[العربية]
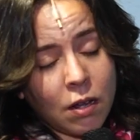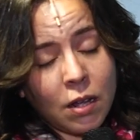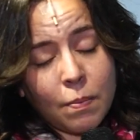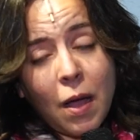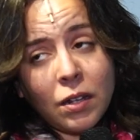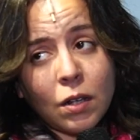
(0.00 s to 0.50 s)

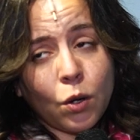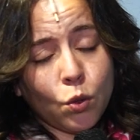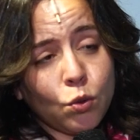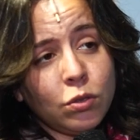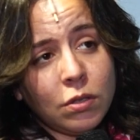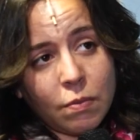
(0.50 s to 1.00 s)
بحضر
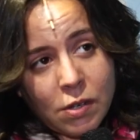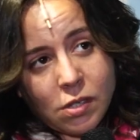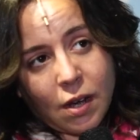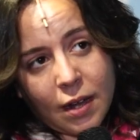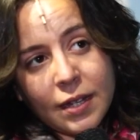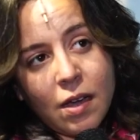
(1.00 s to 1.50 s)
عروض
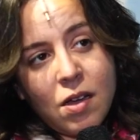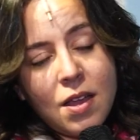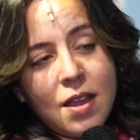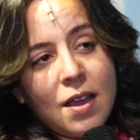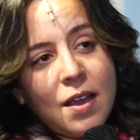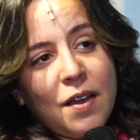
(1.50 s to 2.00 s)
مسرحيه
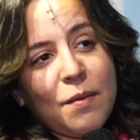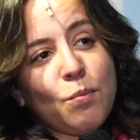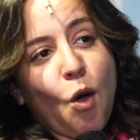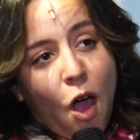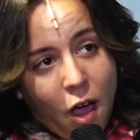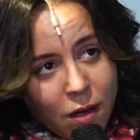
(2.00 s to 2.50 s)

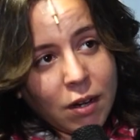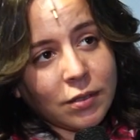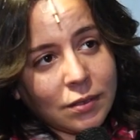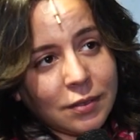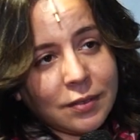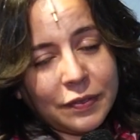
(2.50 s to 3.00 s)

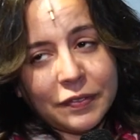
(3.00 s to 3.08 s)
مؤخرا